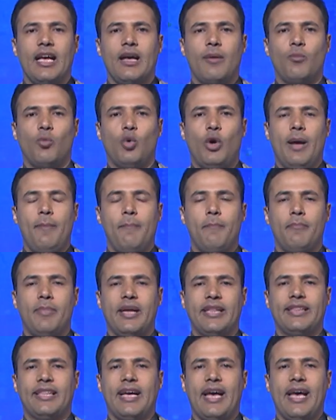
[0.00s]

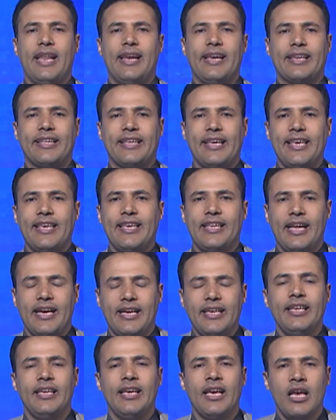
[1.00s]
محمد
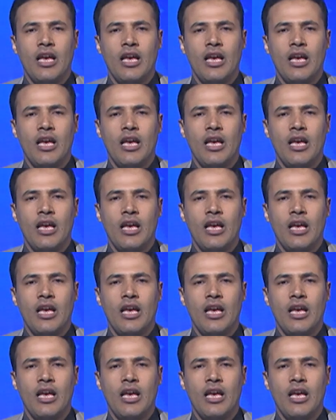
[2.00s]
الكينعي